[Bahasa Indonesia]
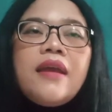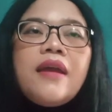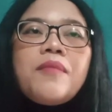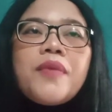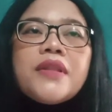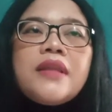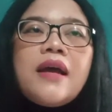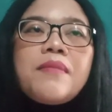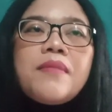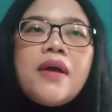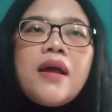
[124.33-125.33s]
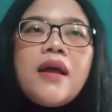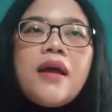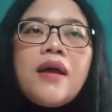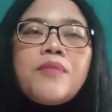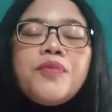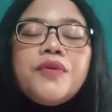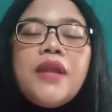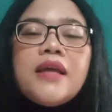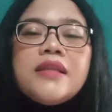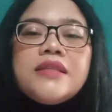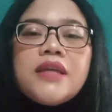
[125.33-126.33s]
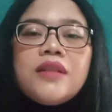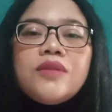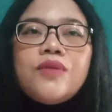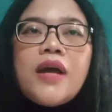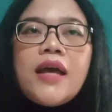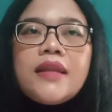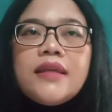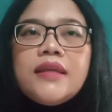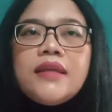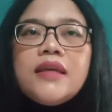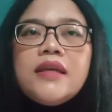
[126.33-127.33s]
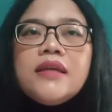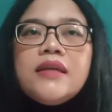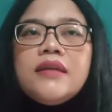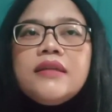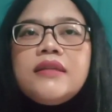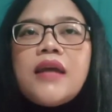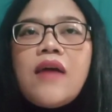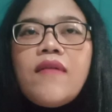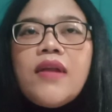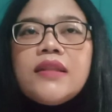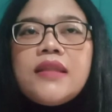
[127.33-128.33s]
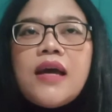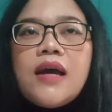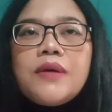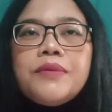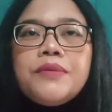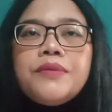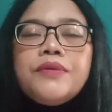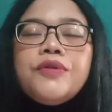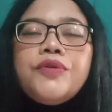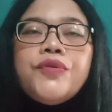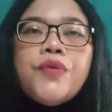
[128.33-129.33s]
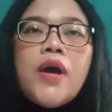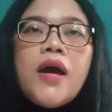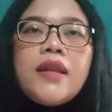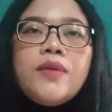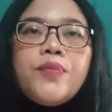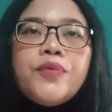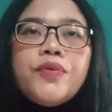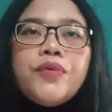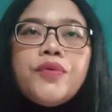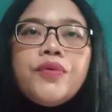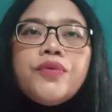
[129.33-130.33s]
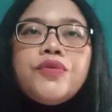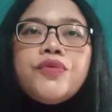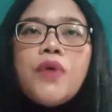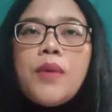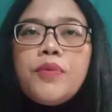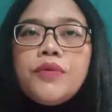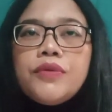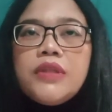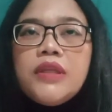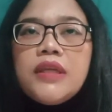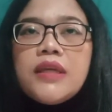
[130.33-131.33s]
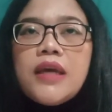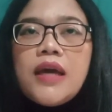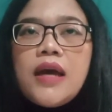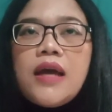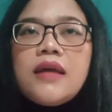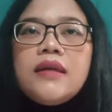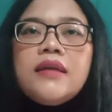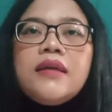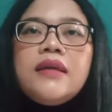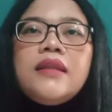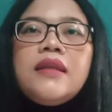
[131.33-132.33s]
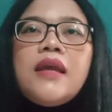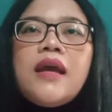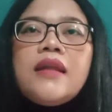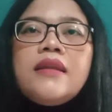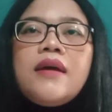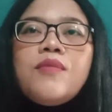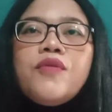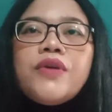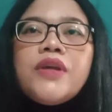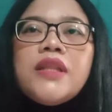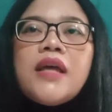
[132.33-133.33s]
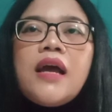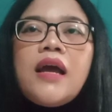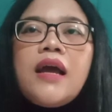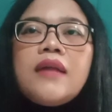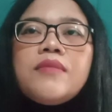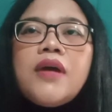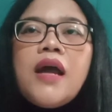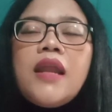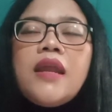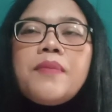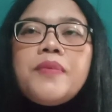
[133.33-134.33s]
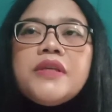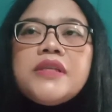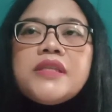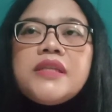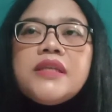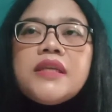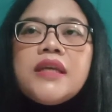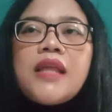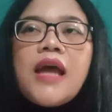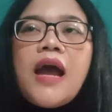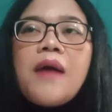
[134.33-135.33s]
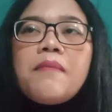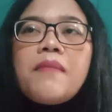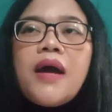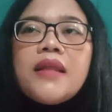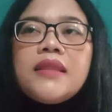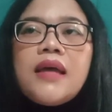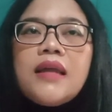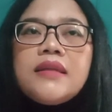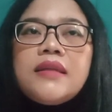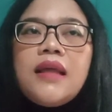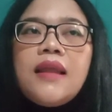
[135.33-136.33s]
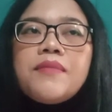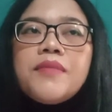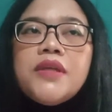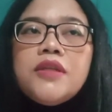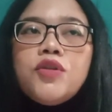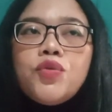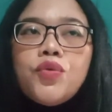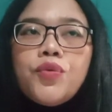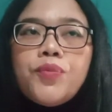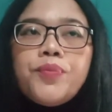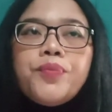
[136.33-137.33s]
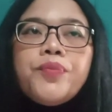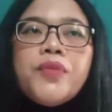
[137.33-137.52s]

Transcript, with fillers: Yang pertama, bulan Januari. Di awal tahun 2023, ini Anda mungkin akan menghadapi sedikit hambatan dalam hidup